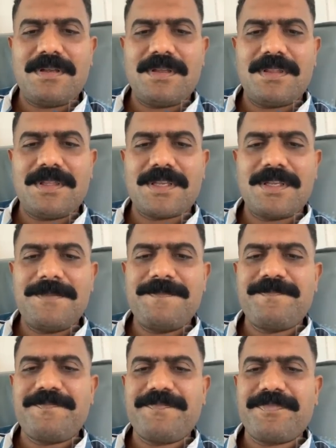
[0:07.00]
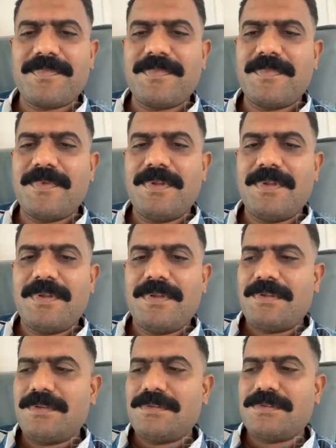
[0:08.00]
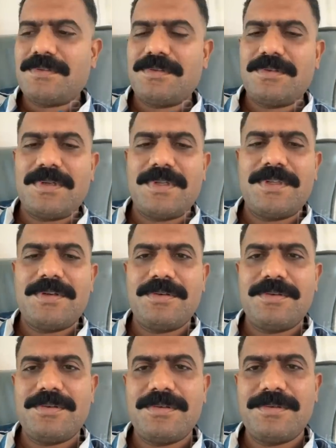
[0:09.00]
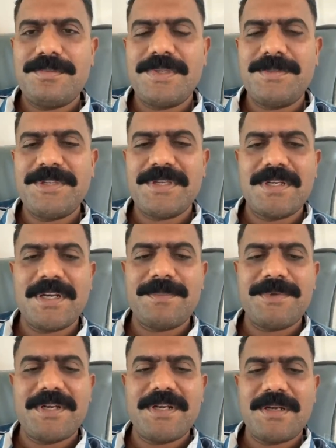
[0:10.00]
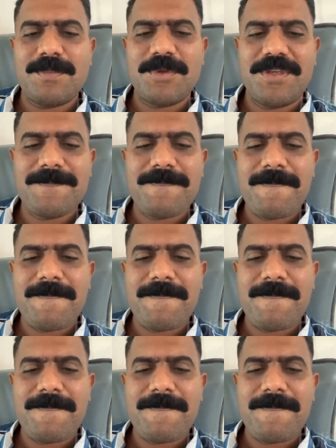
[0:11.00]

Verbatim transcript: అందరికీ సో అందరూ మీ మీ గ్రామాలకు పోయి